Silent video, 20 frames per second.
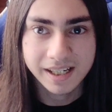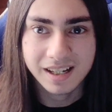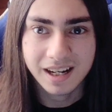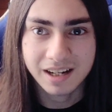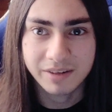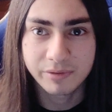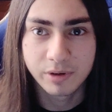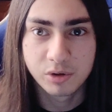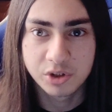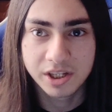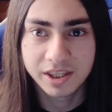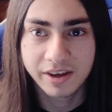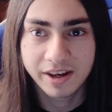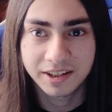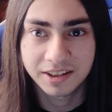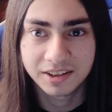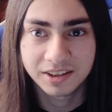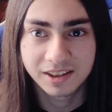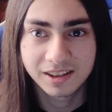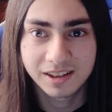И как вы уже,
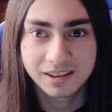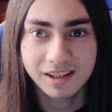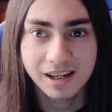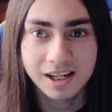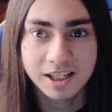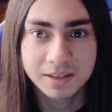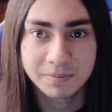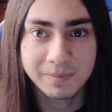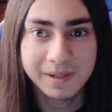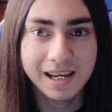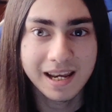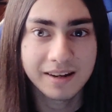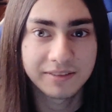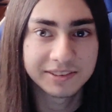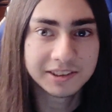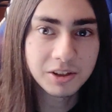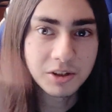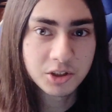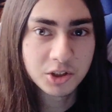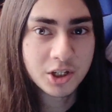наверное, догадались, мне
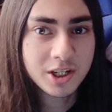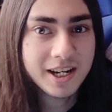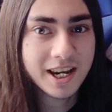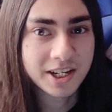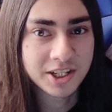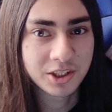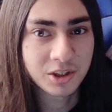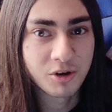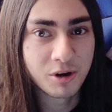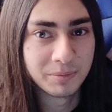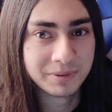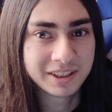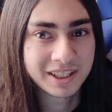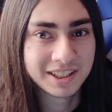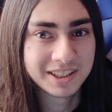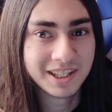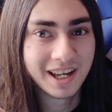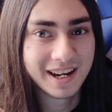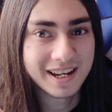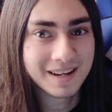все еще есть что вам
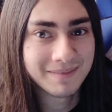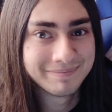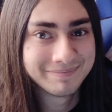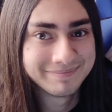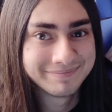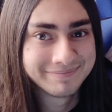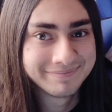сказать.